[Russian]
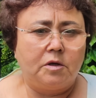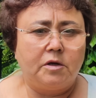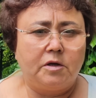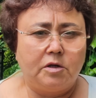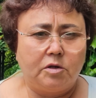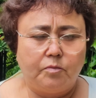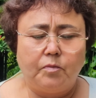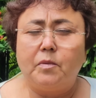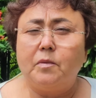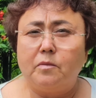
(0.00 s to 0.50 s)

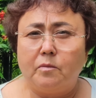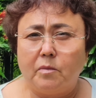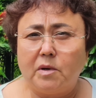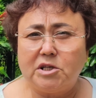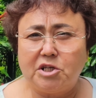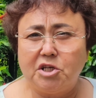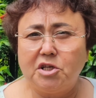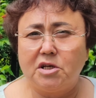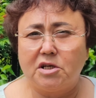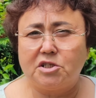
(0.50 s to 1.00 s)
Говорит,
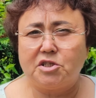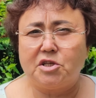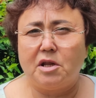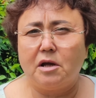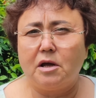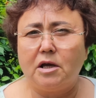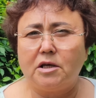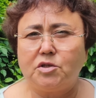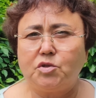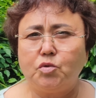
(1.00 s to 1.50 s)
машина
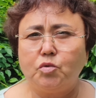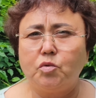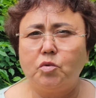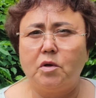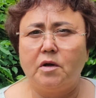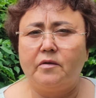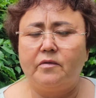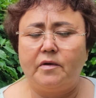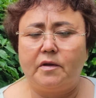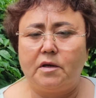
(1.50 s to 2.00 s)
же на
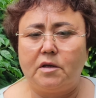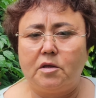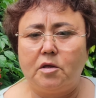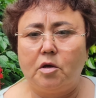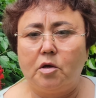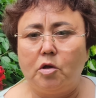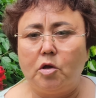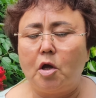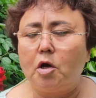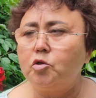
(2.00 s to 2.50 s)
газу,
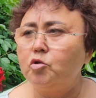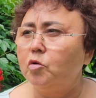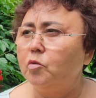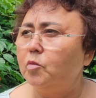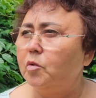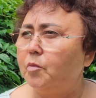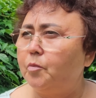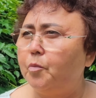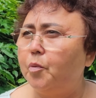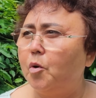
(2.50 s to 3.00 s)
говорит. Я
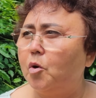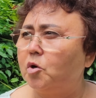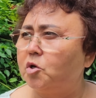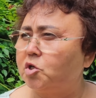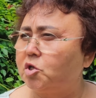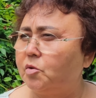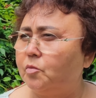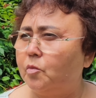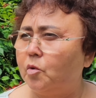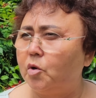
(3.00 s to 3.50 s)
думаю,
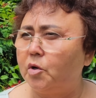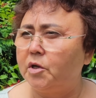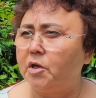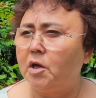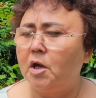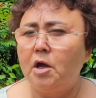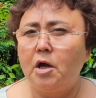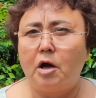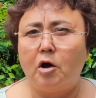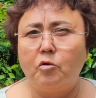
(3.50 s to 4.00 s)
боже
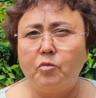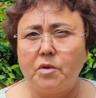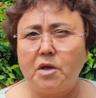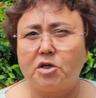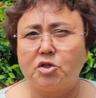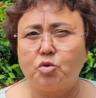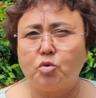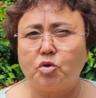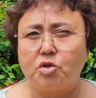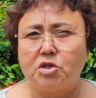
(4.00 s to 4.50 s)
мой, а у
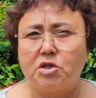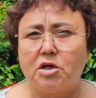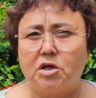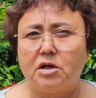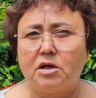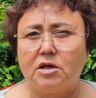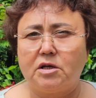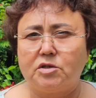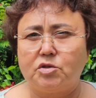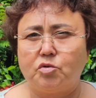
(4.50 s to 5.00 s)
меня что
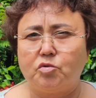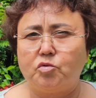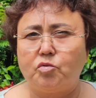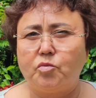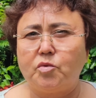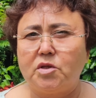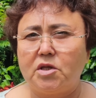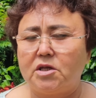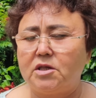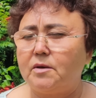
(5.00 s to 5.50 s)
же на газу?
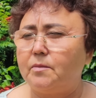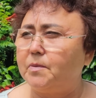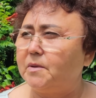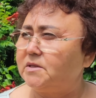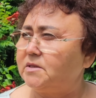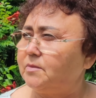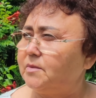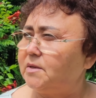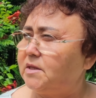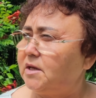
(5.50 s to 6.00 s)
Думаю, надо
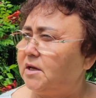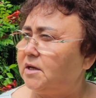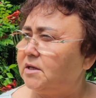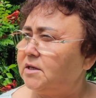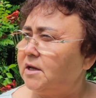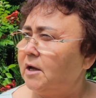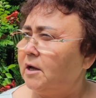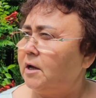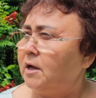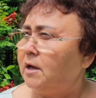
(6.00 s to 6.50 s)

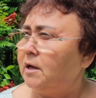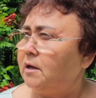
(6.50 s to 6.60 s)
посмотреть.